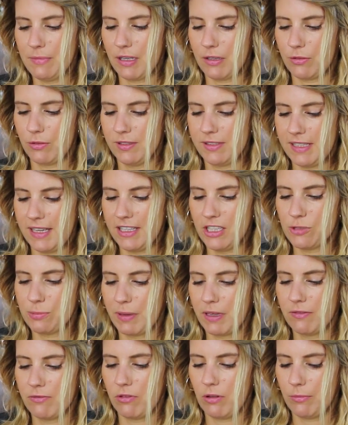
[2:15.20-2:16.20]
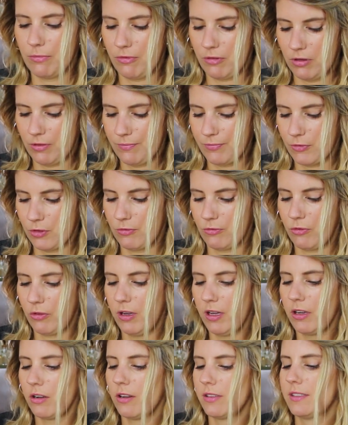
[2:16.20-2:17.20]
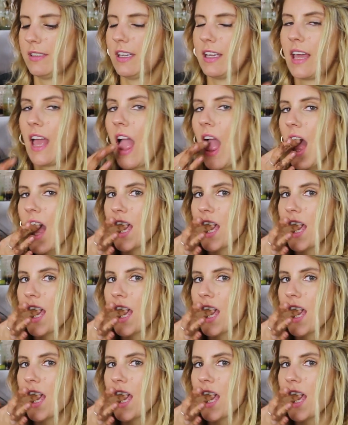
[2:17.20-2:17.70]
mal kurz eine Springform vor und vorher koste ich.